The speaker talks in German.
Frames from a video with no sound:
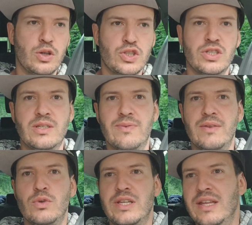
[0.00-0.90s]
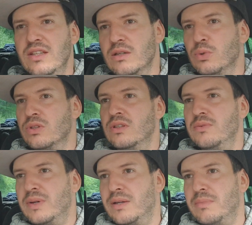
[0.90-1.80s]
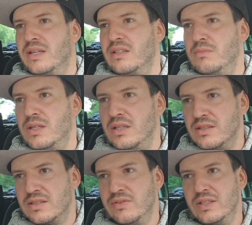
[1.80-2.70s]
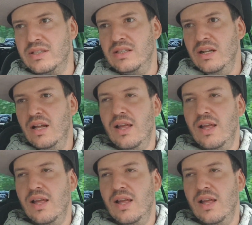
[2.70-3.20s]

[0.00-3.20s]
Krösche, dem waren wohl die Hände gebunden bei, bei dem äh, Silver Deal.